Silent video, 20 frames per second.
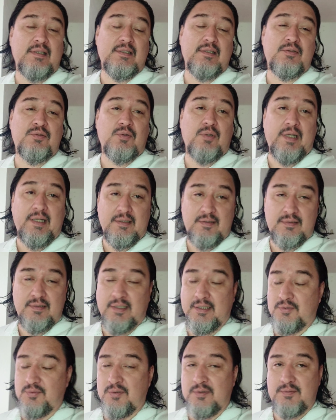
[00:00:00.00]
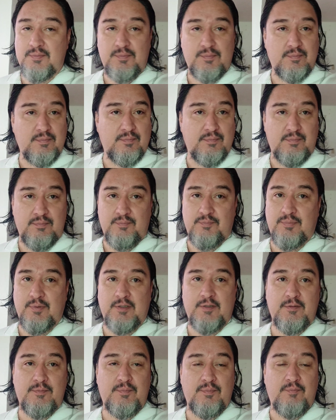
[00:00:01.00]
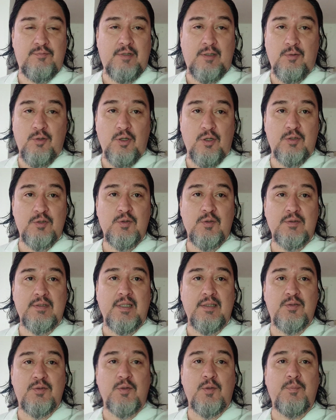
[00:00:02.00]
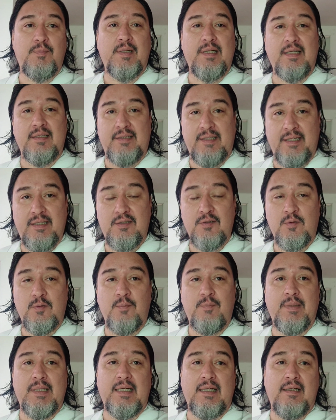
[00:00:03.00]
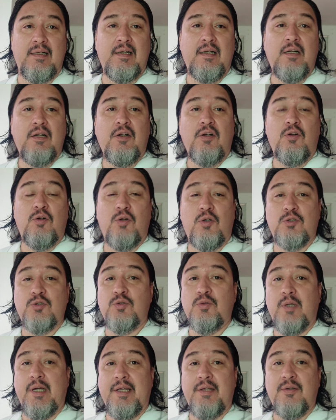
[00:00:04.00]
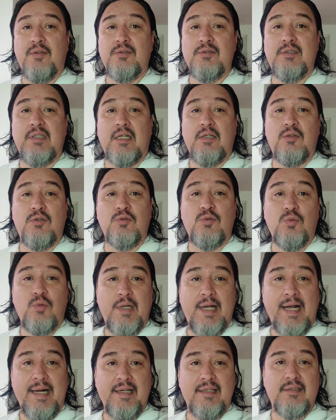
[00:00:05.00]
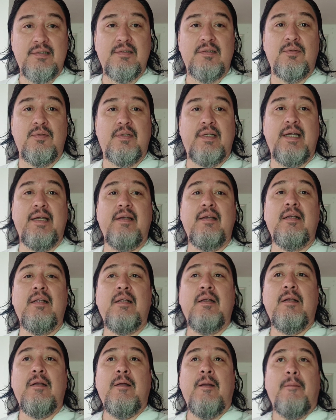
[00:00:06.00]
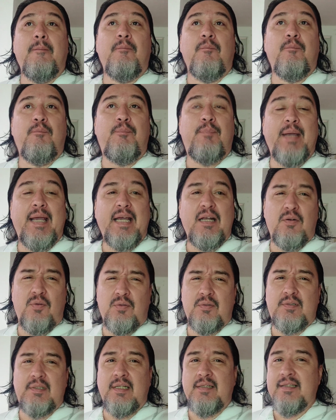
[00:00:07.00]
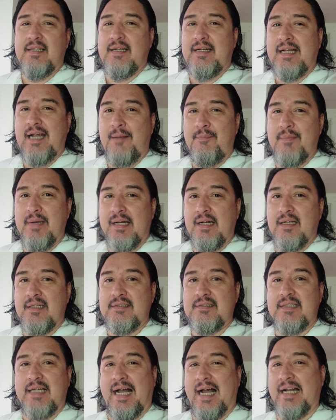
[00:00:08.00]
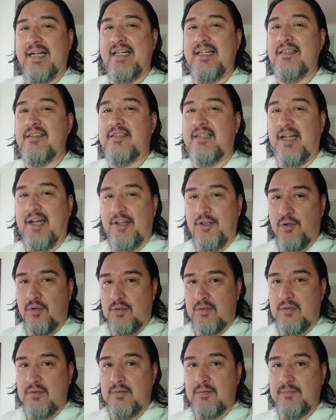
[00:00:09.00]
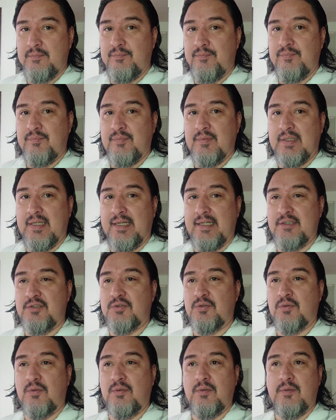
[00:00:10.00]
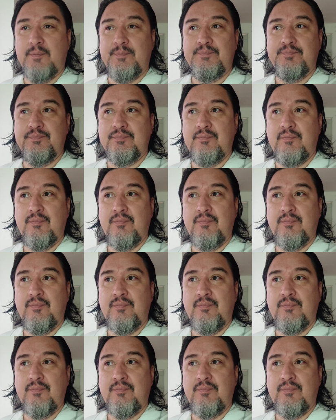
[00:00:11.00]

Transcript: eso es, eso es pues fabuloso, tanto para ti como para los dueños de los lugares, ¿ok? Pero tener cámaras al interior, eso,